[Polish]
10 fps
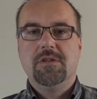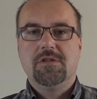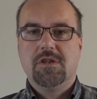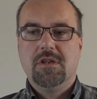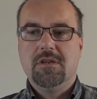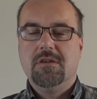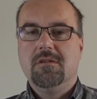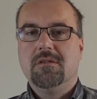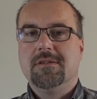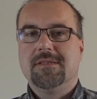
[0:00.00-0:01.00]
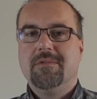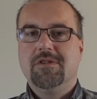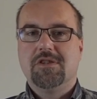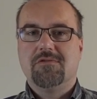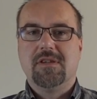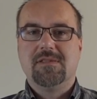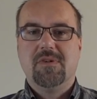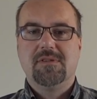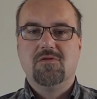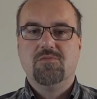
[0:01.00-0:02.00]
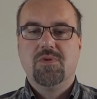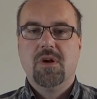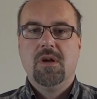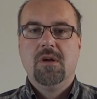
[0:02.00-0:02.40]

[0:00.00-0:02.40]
jeżeli nie zamierzasz w ten sposób